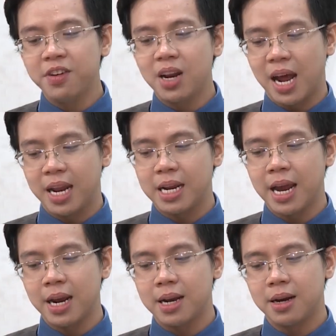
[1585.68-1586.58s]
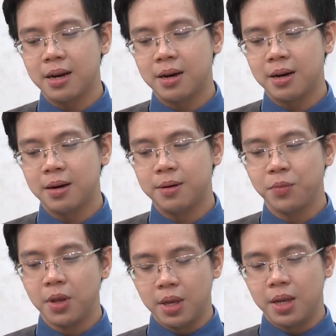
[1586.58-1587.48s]
với lại các ờ,
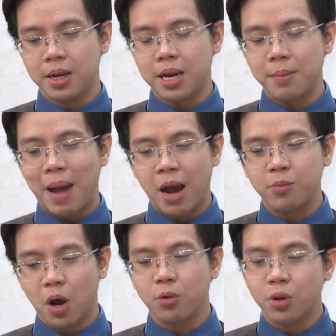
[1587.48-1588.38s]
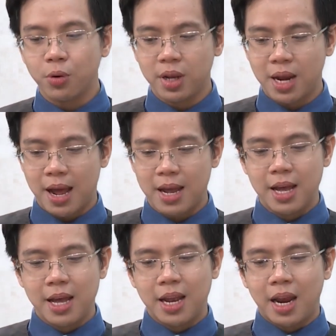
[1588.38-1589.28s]
các bạn học trò của tôi đó là
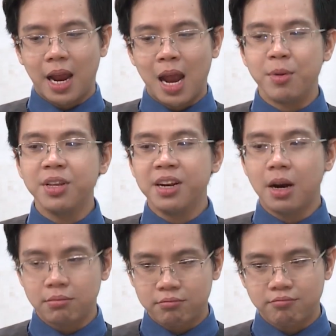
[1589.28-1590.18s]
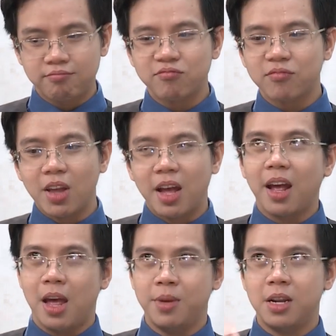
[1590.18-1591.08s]
em đứng dưới đất,
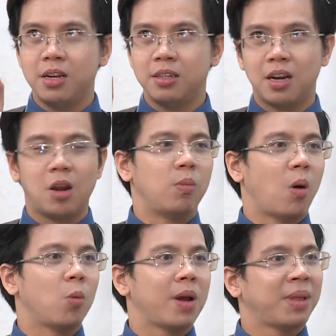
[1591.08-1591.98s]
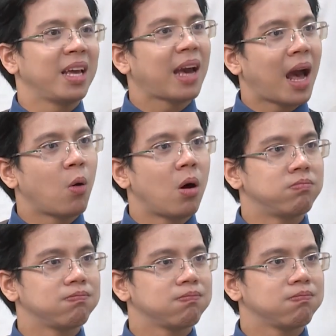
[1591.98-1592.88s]
em nhìn lên trên lầu 1, em thấy cao không?
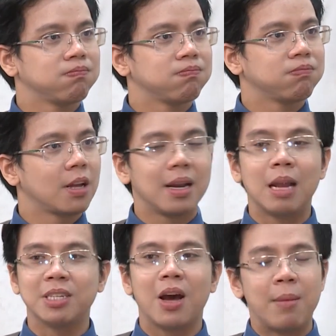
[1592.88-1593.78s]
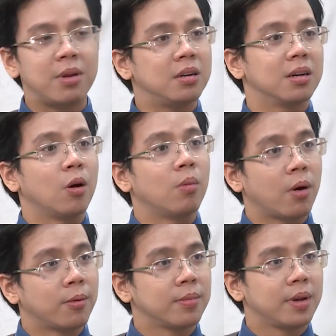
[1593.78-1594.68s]
Ừ. Làm sao em lên được lầu
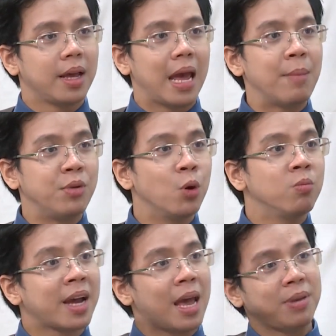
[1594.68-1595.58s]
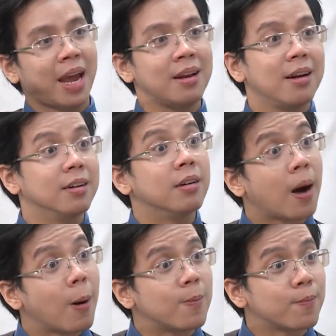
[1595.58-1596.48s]
1? Em nhúng cái em nhảy lên được
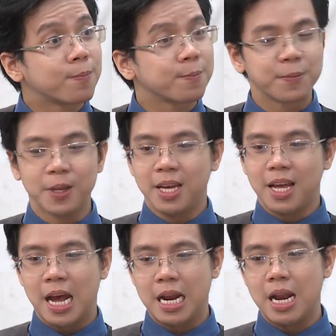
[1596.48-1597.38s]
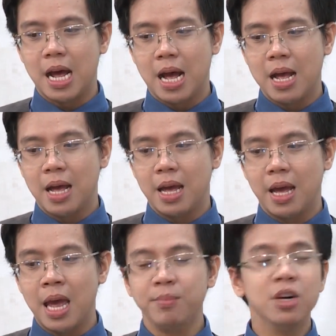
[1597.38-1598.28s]
không? Hay là
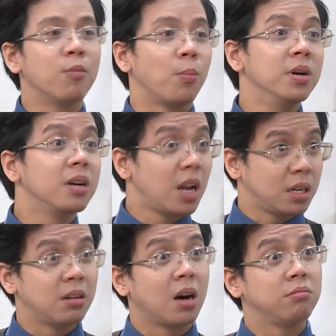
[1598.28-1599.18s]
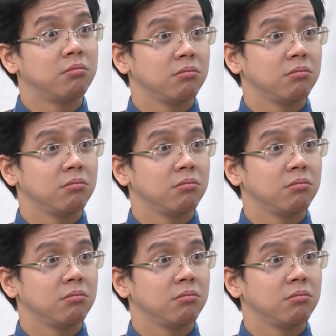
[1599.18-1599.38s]
em bước một bước lên được không?